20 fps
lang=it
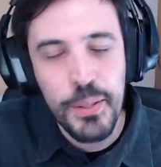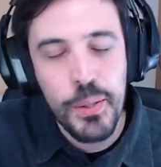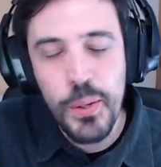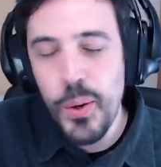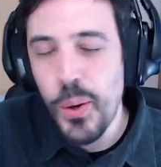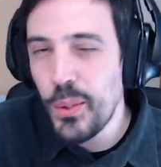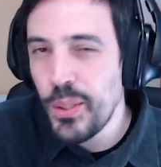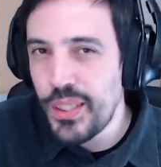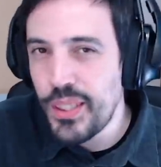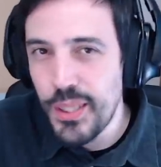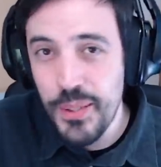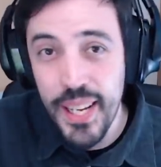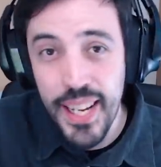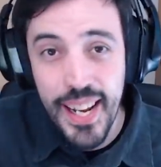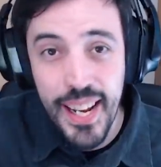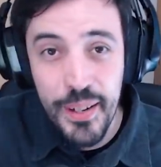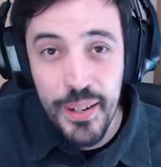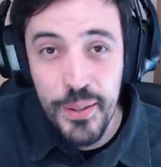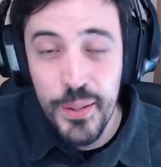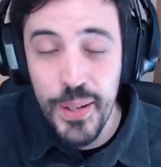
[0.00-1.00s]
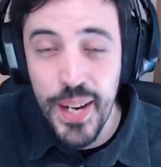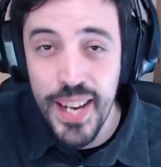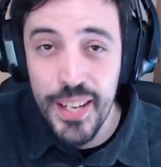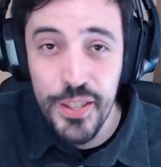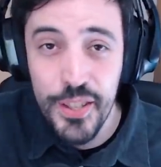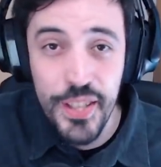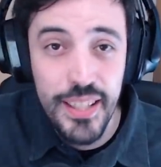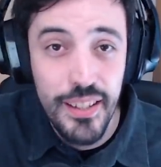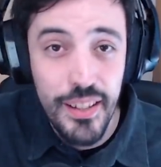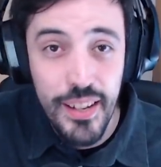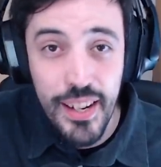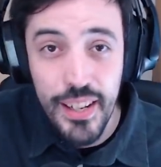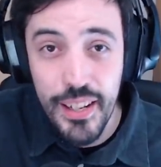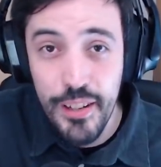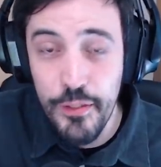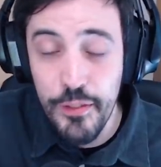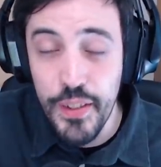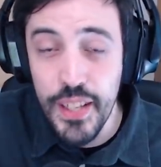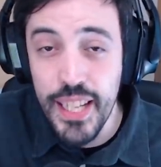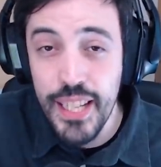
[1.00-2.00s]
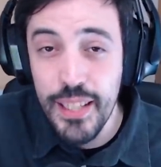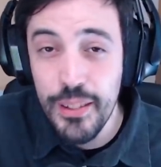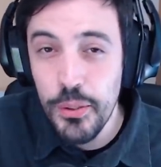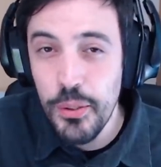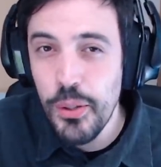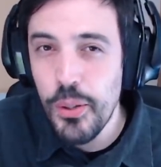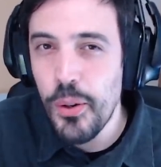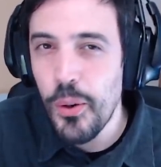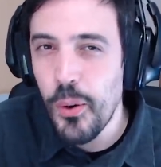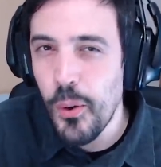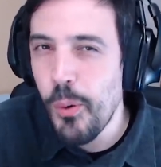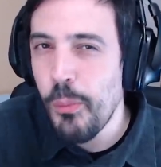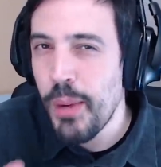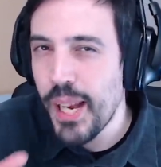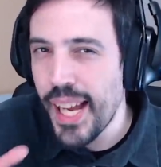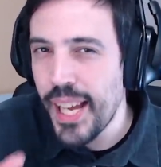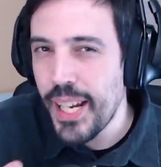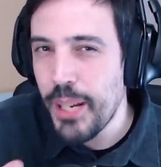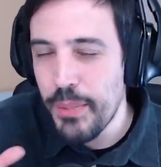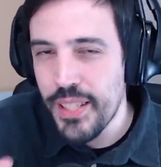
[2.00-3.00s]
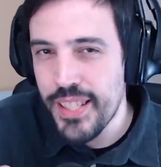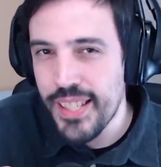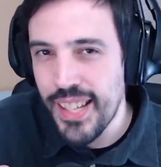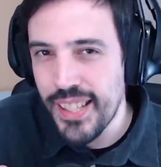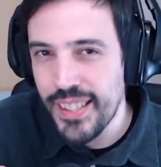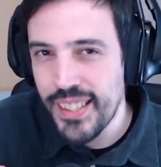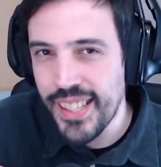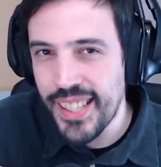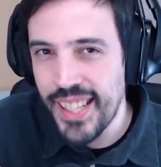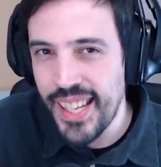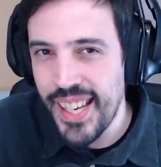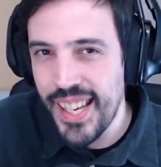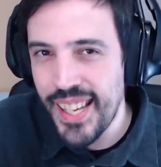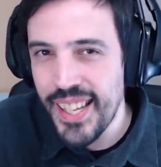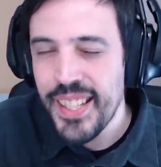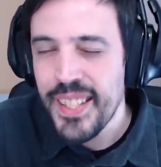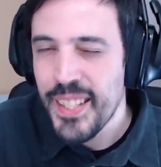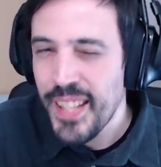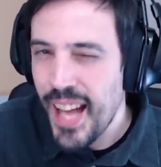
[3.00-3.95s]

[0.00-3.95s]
continueranno a scendere all'infinito o magari pensate che